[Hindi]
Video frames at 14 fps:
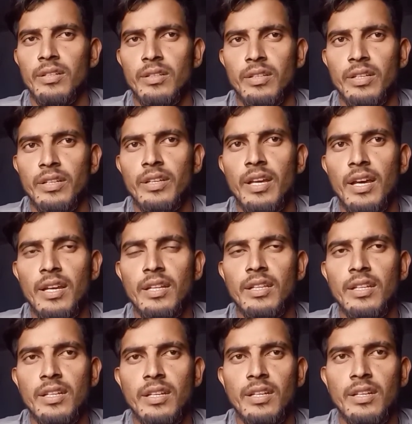ग्यारह दिन
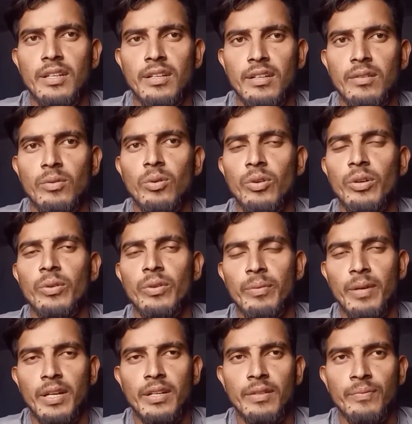हो गए होंगे
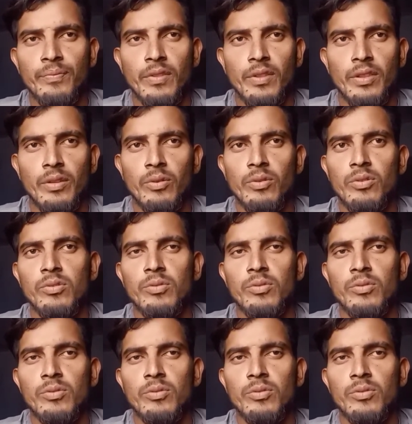बारह तो उस पर